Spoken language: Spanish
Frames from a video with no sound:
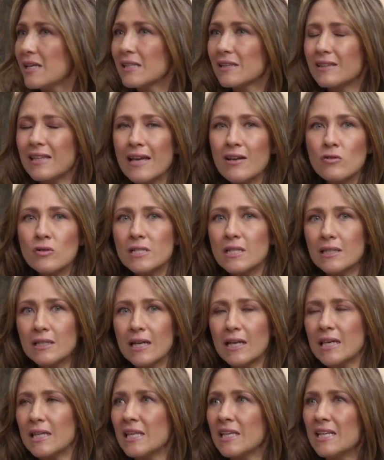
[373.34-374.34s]
Tengo este
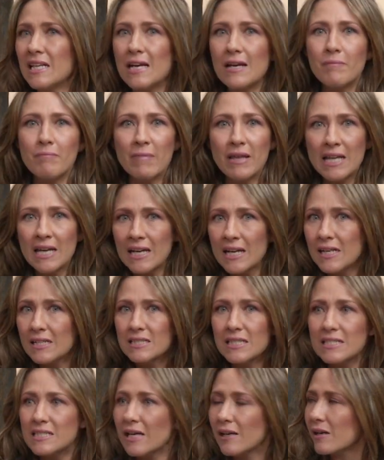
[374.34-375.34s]
ataque de ira, me dan ganas
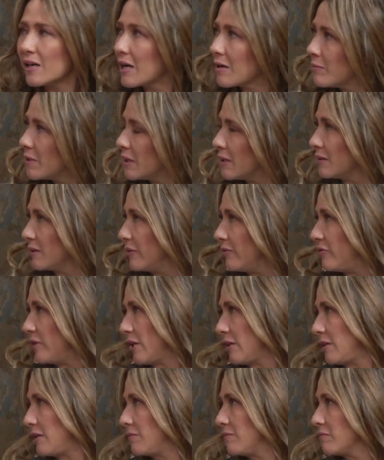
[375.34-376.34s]
de cerrarme en el de
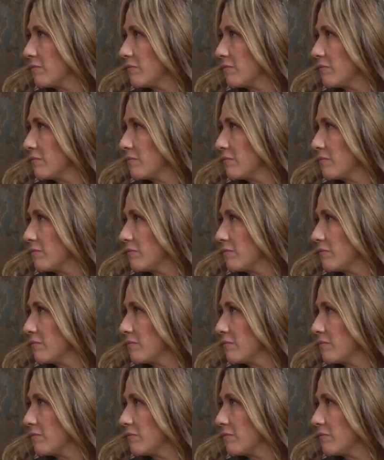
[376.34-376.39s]
enfrente.